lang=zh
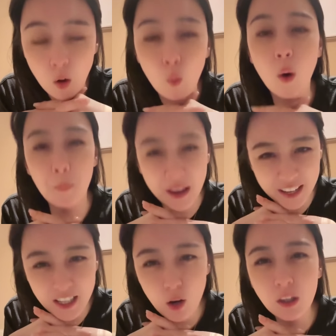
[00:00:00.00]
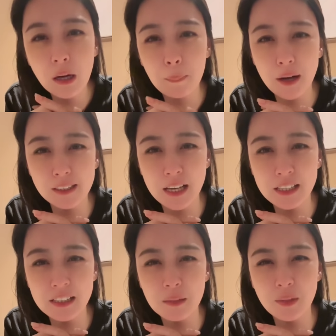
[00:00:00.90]
我没有喝八加
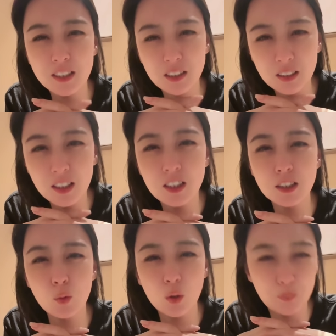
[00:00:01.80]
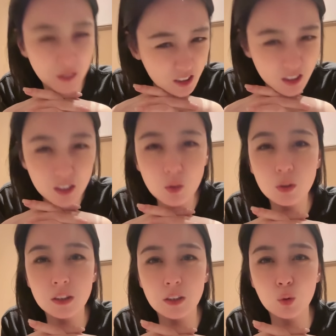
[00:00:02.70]
一，你们真的是我平时就
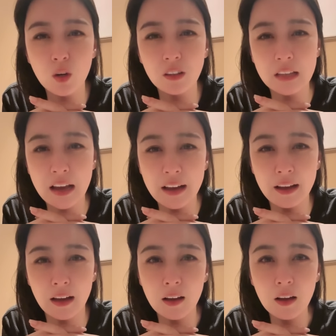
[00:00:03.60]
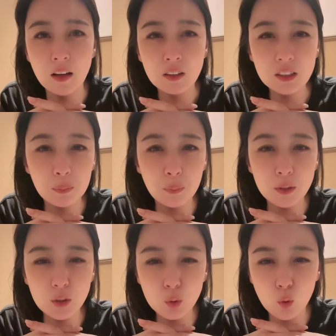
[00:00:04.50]
是这个状态，怎么
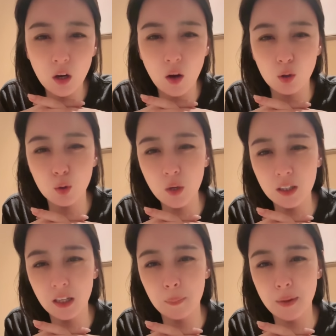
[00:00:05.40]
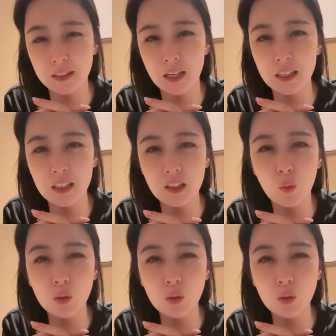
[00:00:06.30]
就说老说我喝的八加一啊？